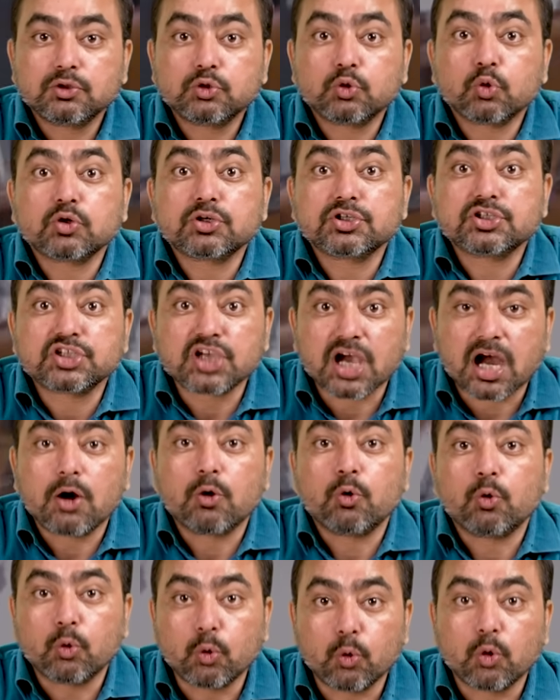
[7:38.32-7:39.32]
तो क्या
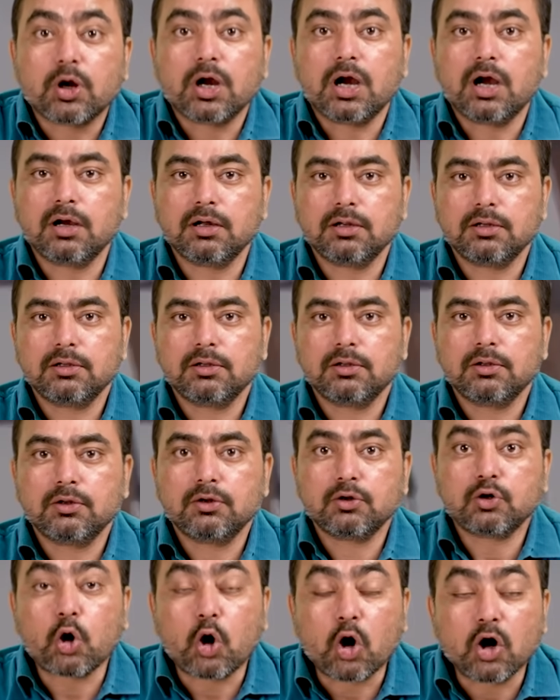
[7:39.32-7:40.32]
होगा
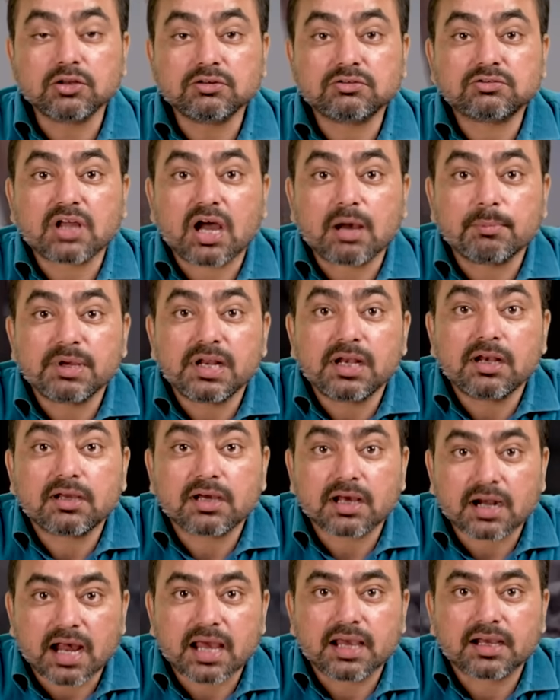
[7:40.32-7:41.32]
कौन तामील
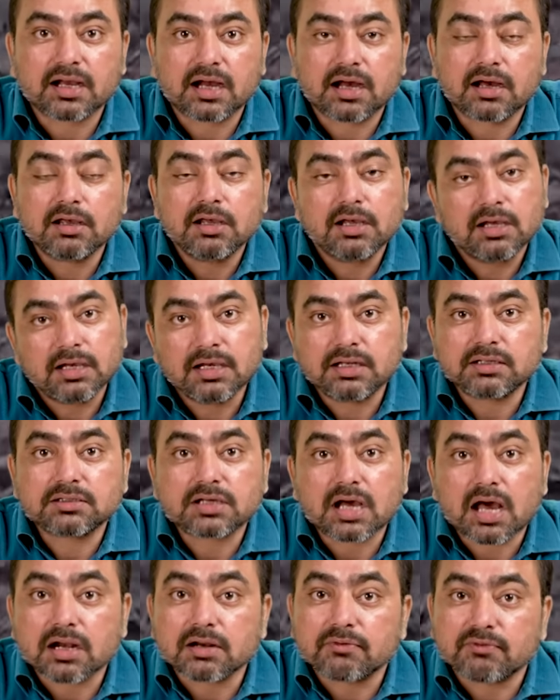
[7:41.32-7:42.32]
कराएगा इन
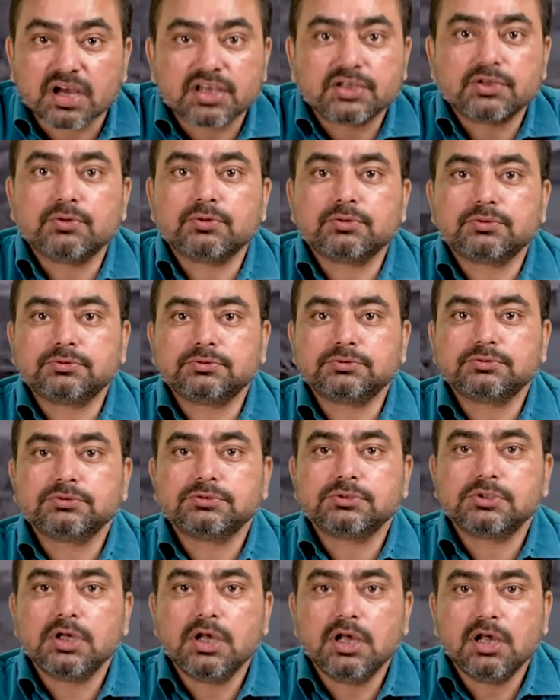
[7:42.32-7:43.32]
कार्रवाइयों को
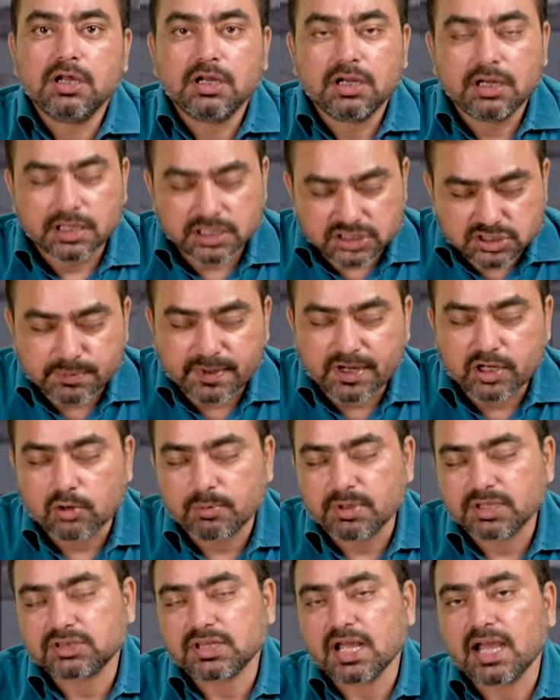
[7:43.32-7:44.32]
इस वीडियो
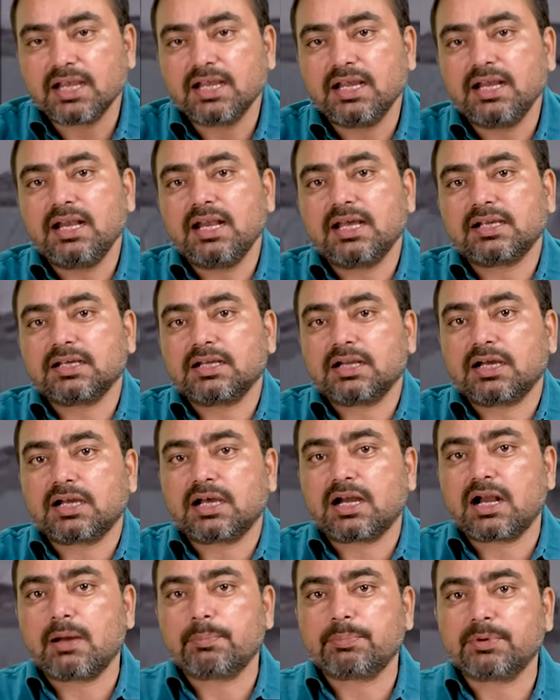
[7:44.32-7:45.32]
में इतना ही लेकिन
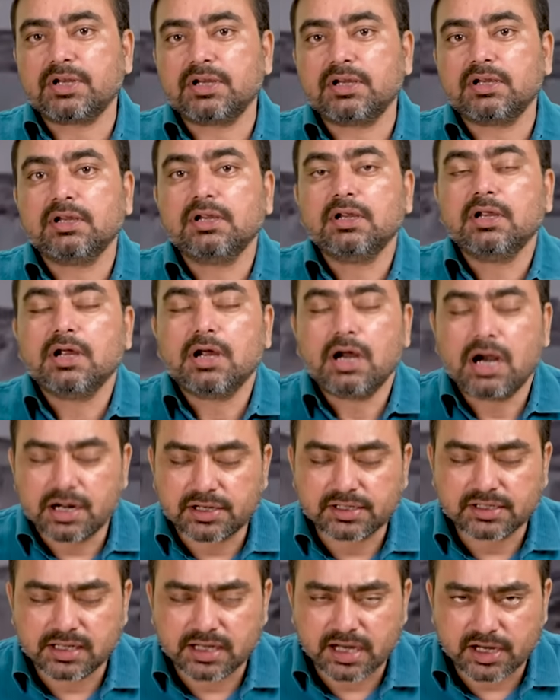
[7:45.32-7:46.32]
अगर आपने
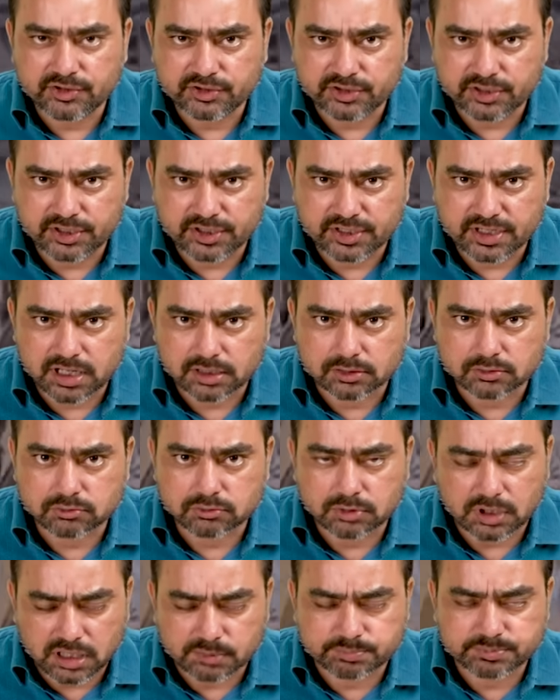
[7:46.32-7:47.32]
आर्टिकल 19 इंडिया को
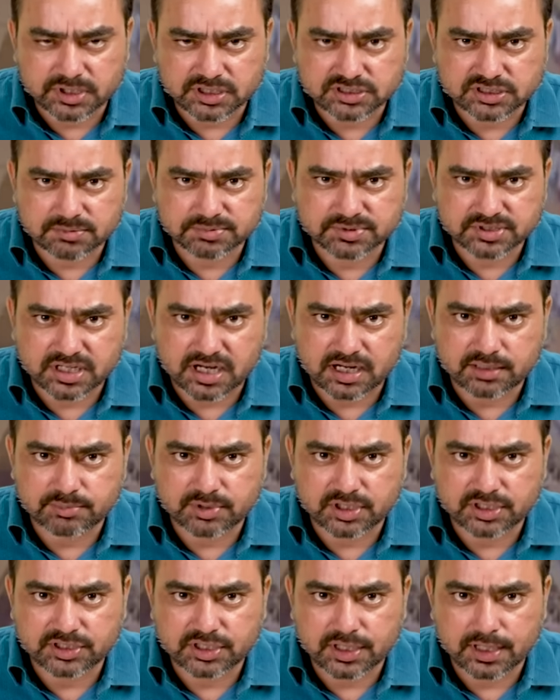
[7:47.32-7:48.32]
अब तक सब्सक्राइब
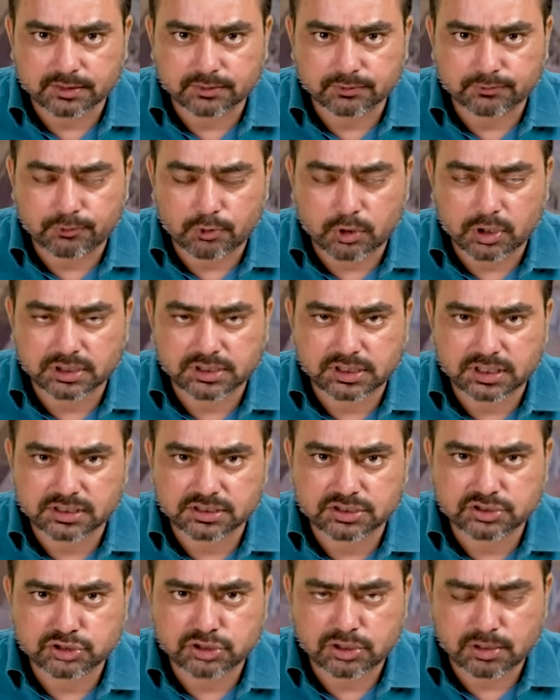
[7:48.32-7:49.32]
नहीं किया है तो फौरन कर
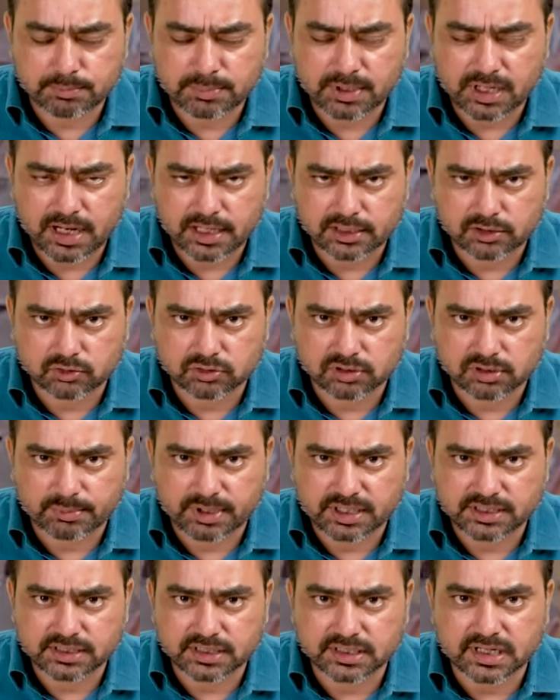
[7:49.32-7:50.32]
दीजिए बेल आइकॉन
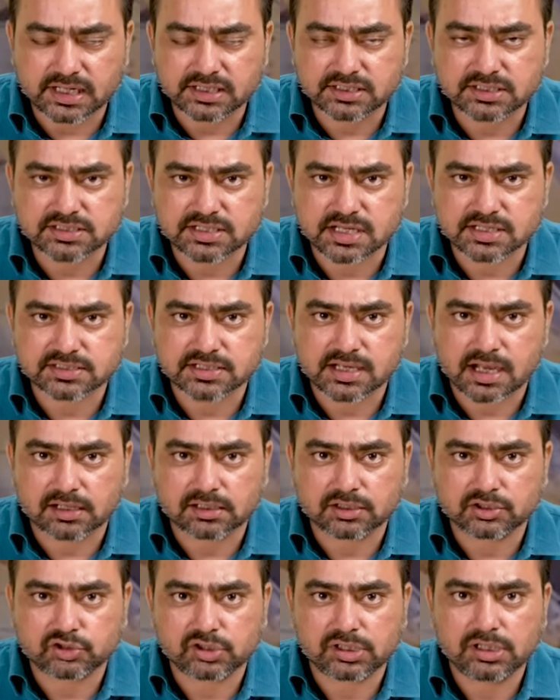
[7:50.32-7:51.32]
दबाइए घंटी जैसी
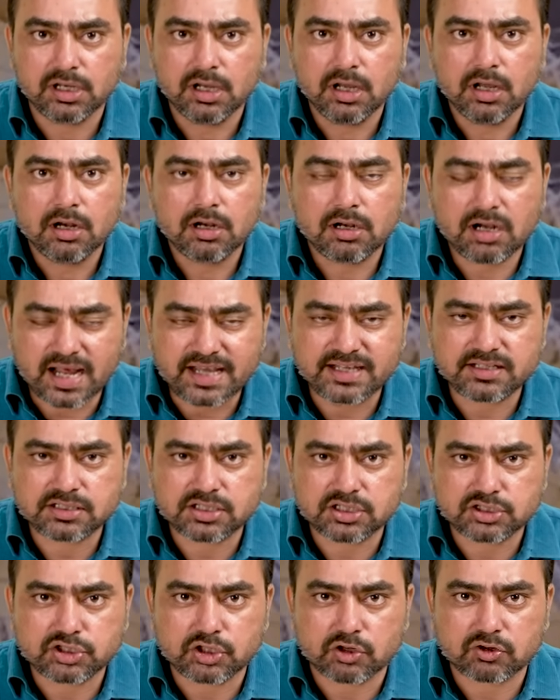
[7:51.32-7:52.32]
आकृति लाइक
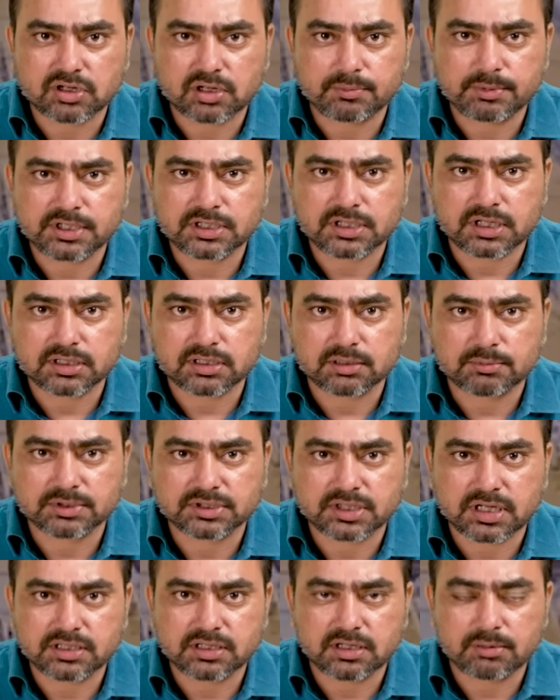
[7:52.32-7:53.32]
कीजिए और कमेंट करके
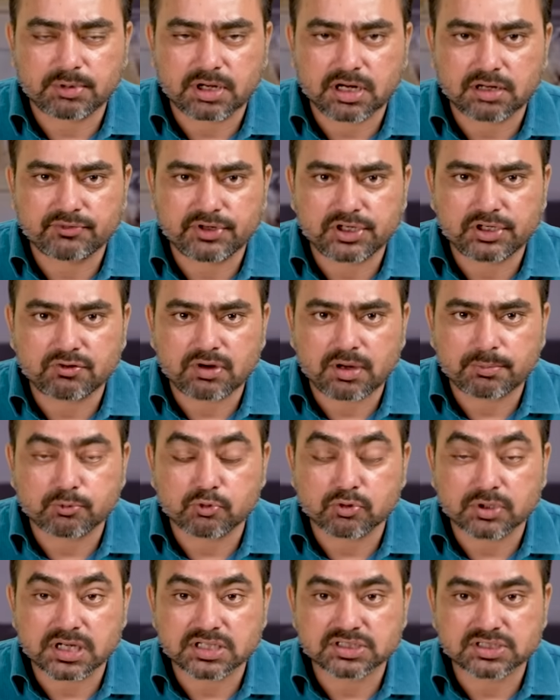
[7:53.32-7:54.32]
बताइए हमारा वीडियो
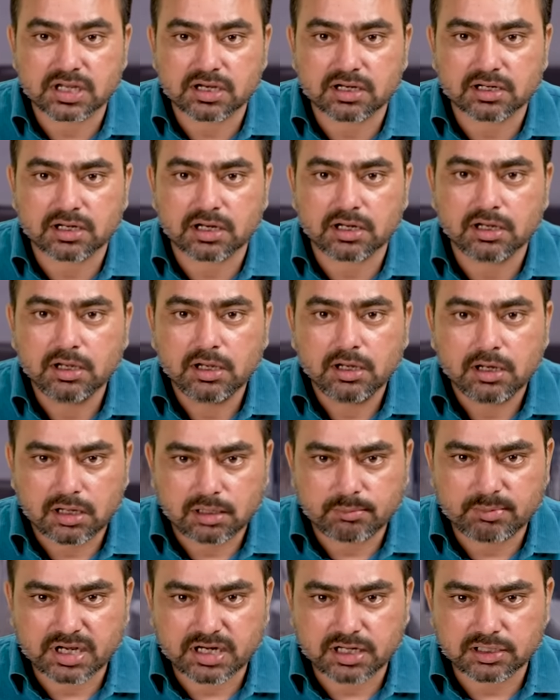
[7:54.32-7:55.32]
आपको कैसा लगा
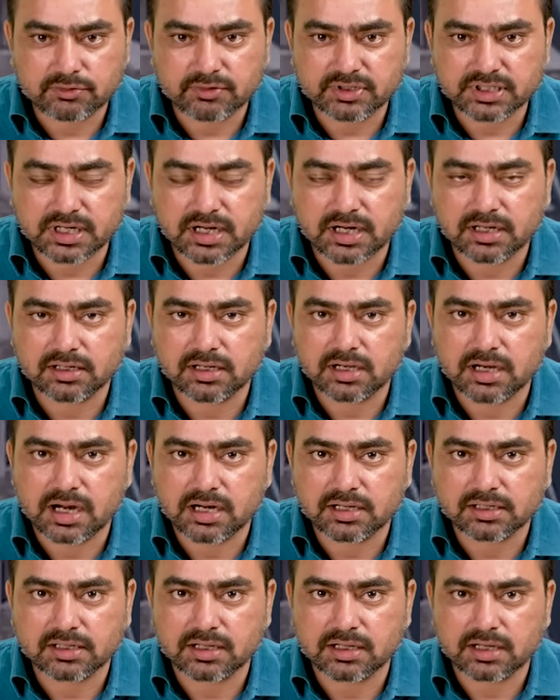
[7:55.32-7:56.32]
हमारा ट्विटर हैंडल है
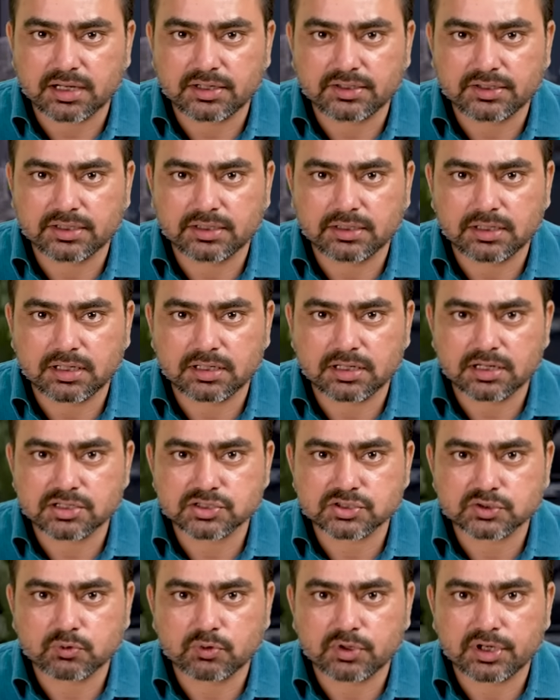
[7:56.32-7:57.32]
आर्टिकल 19
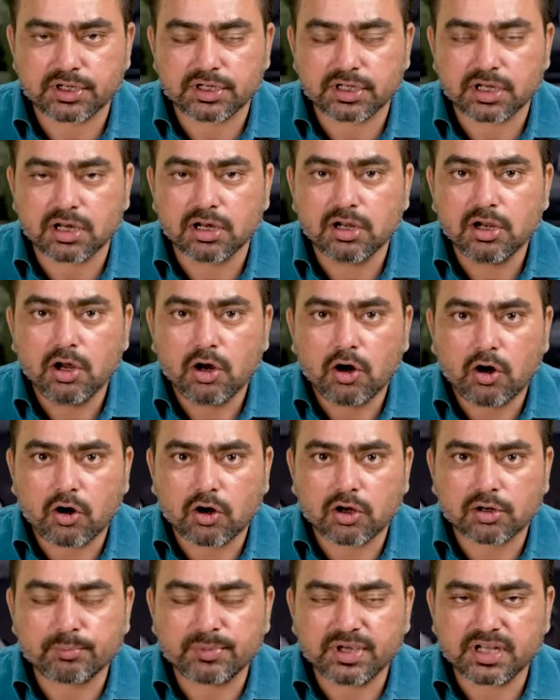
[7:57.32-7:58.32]
अंडर इंडिया
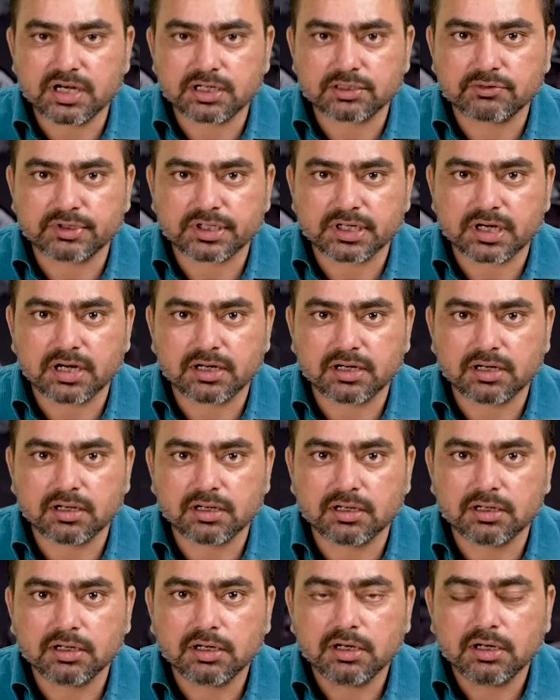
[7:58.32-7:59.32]
और मेरा ट्विटर हैंडल
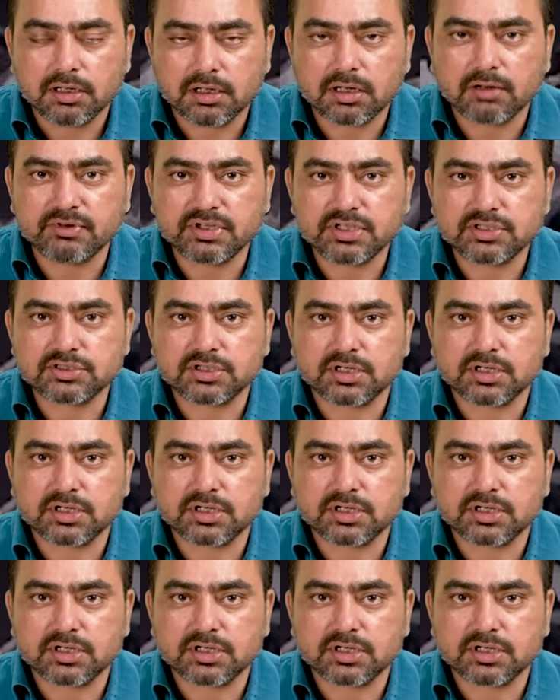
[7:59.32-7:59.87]
है नवीन